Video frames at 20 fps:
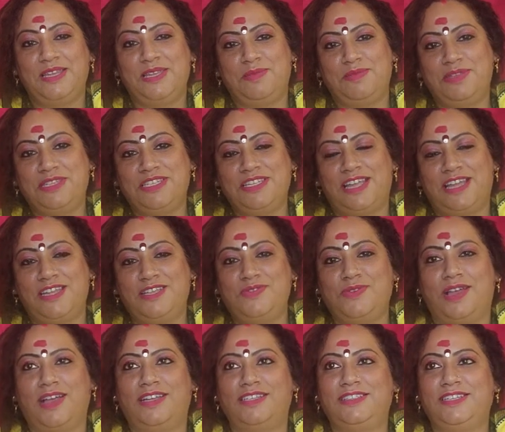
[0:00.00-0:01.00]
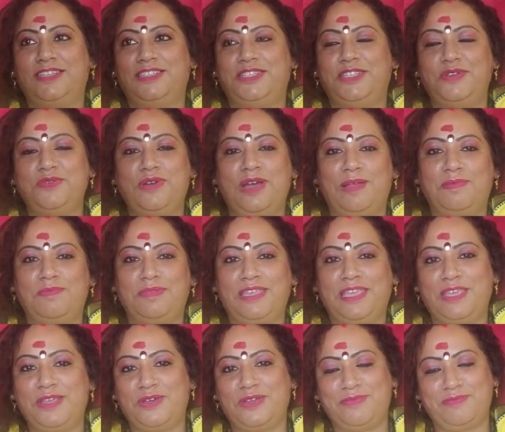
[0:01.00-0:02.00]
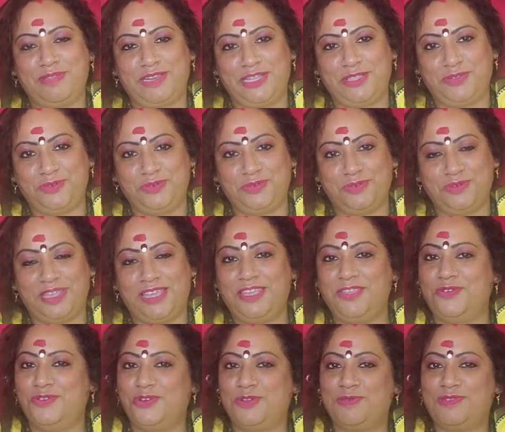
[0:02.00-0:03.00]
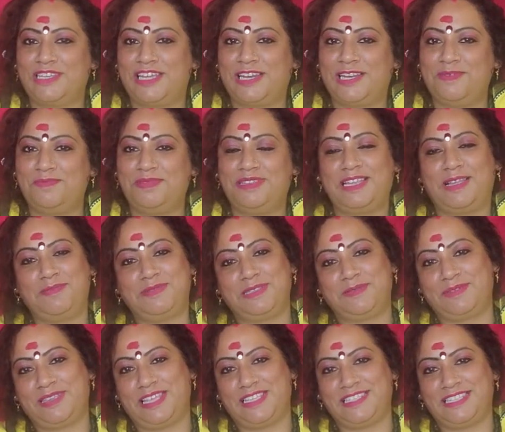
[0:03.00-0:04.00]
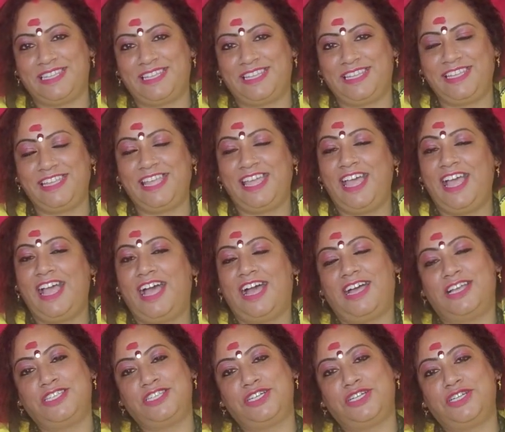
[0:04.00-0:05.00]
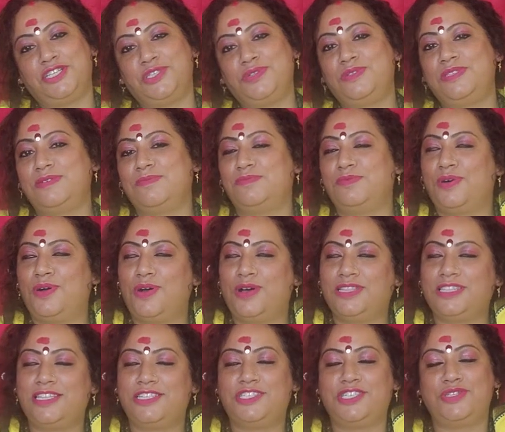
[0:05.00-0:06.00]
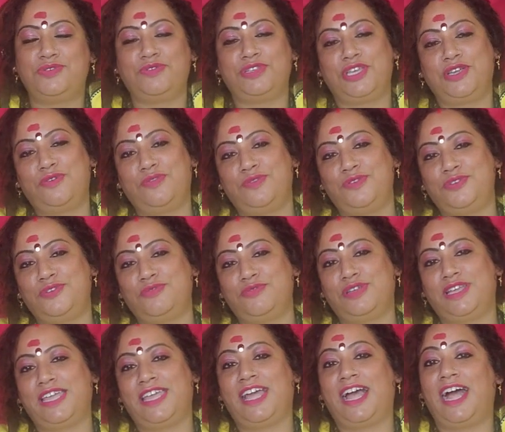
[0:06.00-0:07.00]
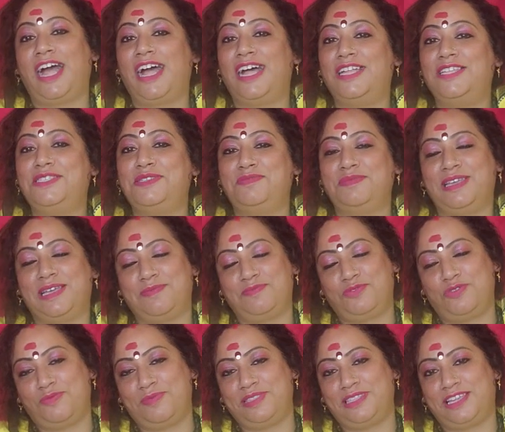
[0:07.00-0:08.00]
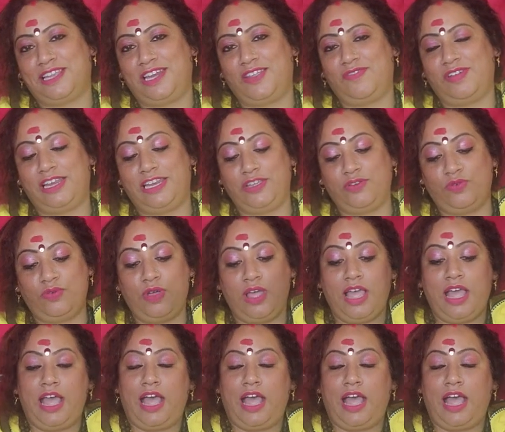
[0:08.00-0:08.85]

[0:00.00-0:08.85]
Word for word: नमस्कार स्वागत करती हूँ आपके और मेरे दोनों के YouTube चैनल पर आप सब कैसे हैं आशा करती हूँ सब बहुत अच्छे होंगे खुश होंगे आज मैं आपको बताने वाली हूँ